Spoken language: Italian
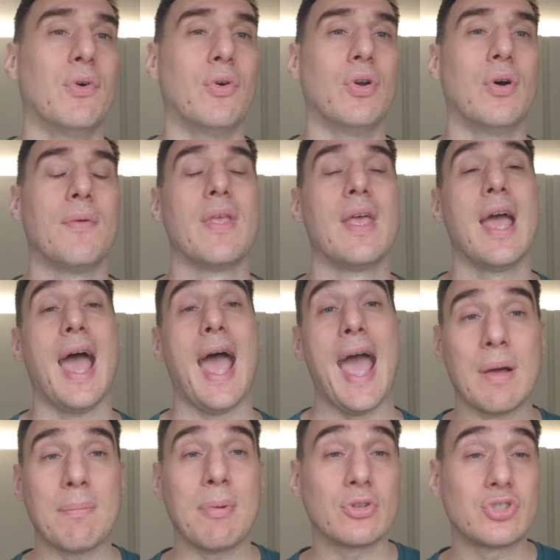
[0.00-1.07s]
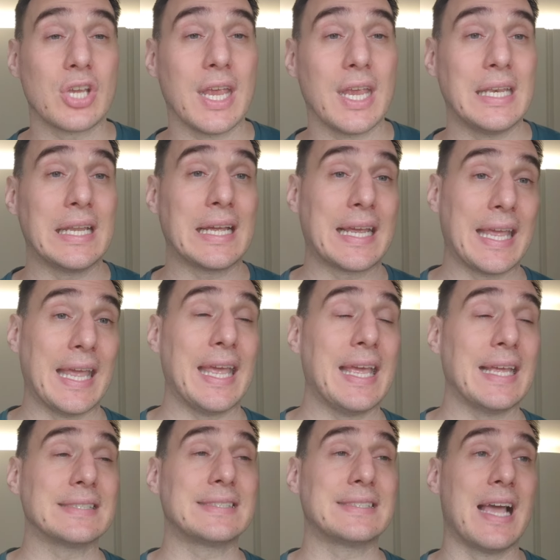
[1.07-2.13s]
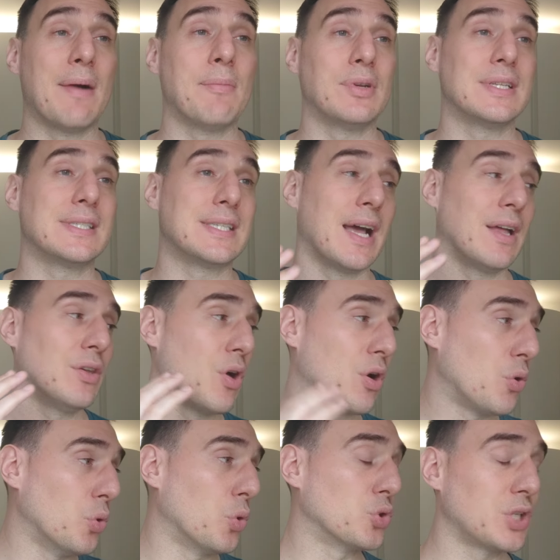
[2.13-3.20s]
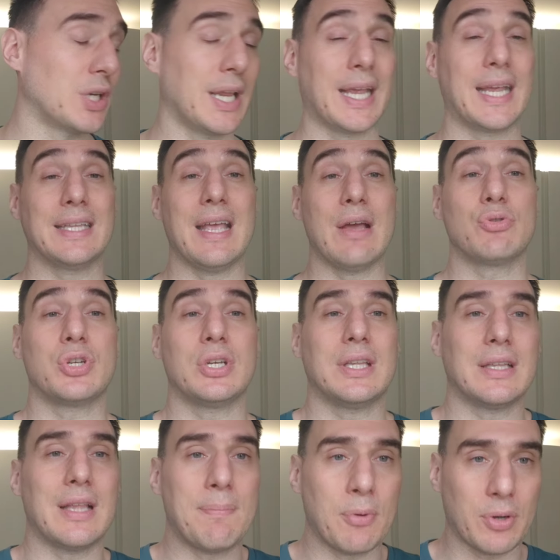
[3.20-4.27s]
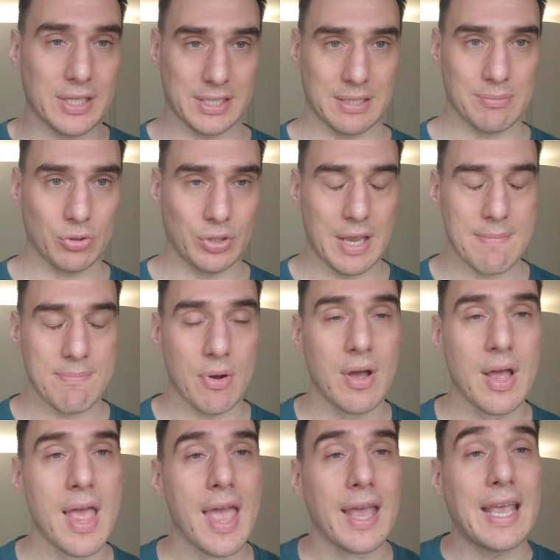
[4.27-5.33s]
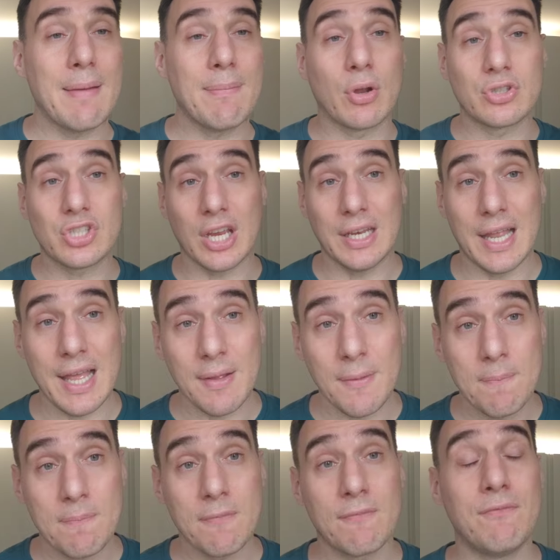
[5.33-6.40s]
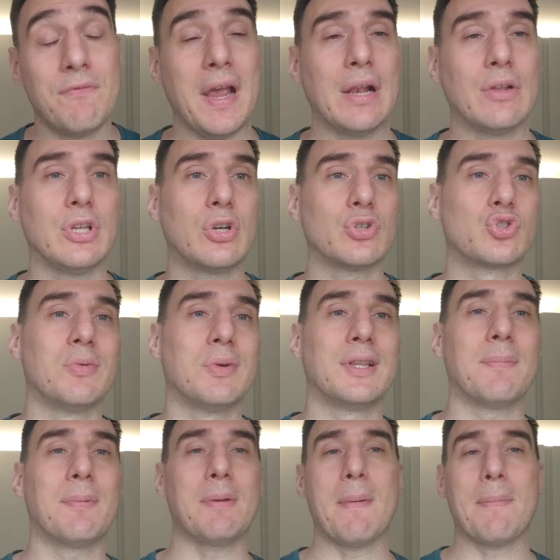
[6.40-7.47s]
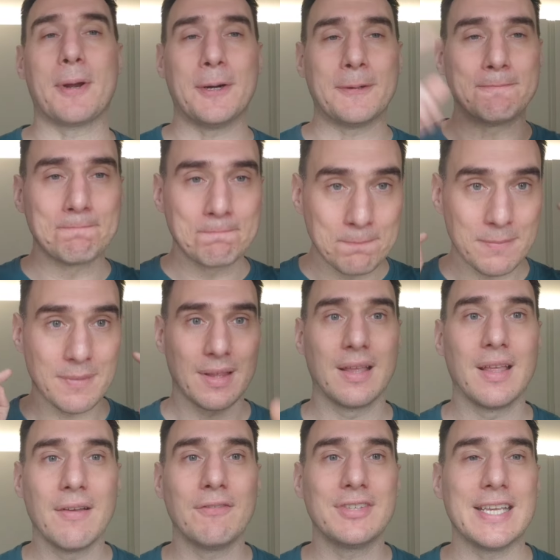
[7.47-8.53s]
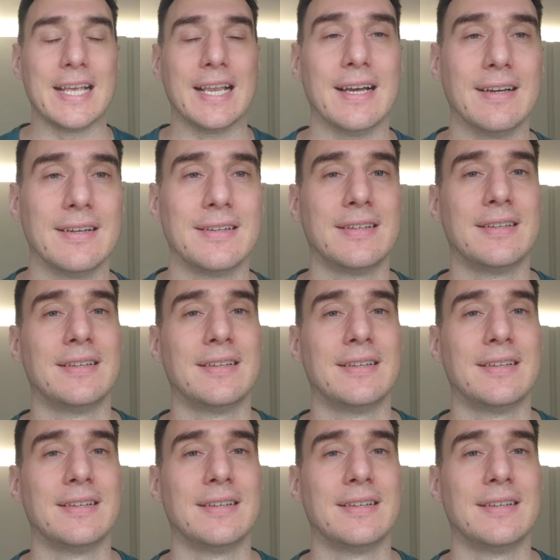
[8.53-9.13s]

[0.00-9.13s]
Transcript: volo, una blockchain che stiamo iniziando a conoscere ed è uscita da pochissimo tempo. Che blockchain è? Ve lo dico subito, prima però, sigla.